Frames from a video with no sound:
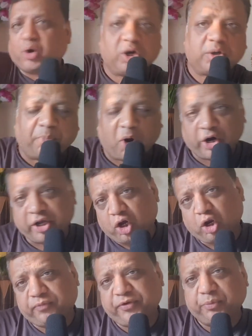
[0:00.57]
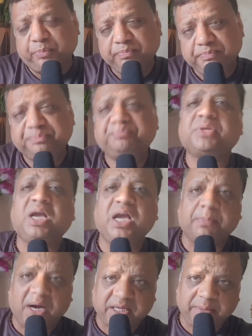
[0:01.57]
गुड मॉर्निंग ऑल ऑफ यू
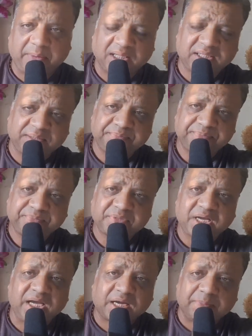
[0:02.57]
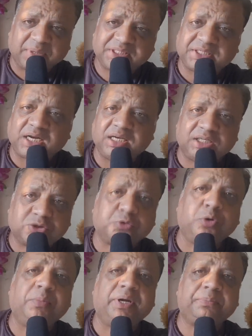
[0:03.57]
एक बार की बात है एक बच्चा
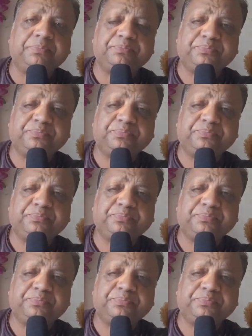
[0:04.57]
स्कूल में